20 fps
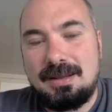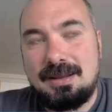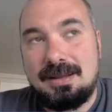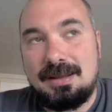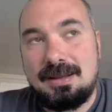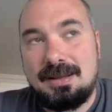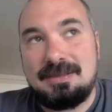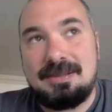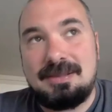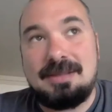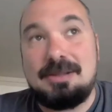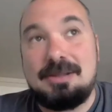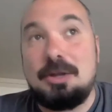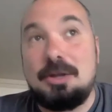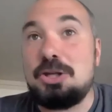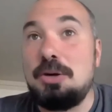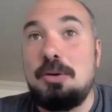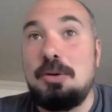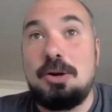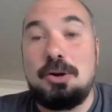se lo
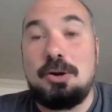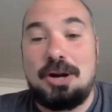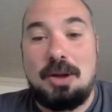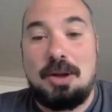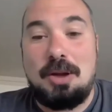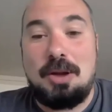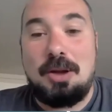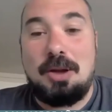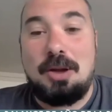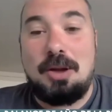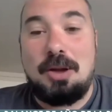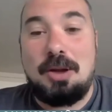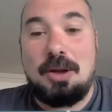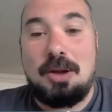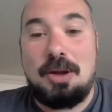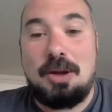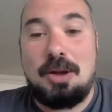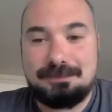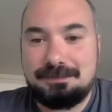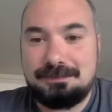llevó el coronavirus, ¿no?